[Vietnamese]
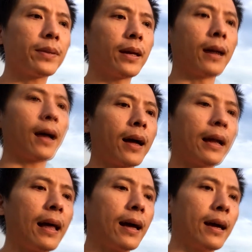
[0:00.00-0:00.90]
thì lại
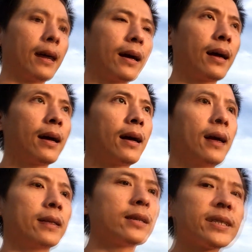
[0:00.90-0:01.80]
là
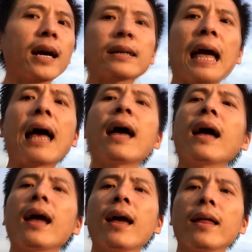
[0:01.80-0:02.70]
chưa chắc đã
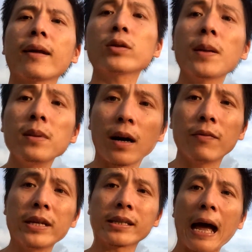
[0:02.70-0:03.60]
giao tiếp được.
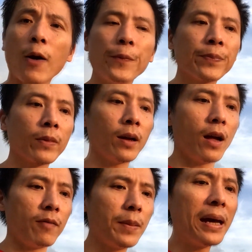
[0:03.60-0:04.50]
Vì sao?
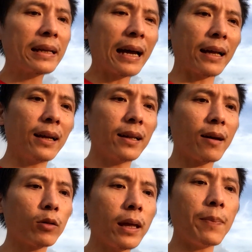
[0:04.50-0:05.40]
Vì bên cạnh ấy,
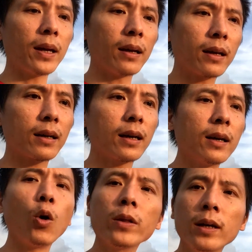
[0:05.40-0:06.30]
giao tiếp ấy, cái
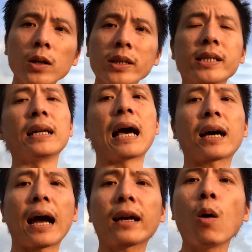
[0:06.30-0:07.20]
ngôn ngữ nó chỉ là
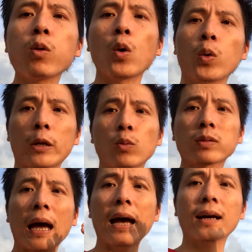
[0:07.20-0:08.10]
cái công cụ để chúng
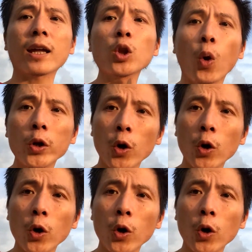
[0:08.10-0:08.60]
ta kết nối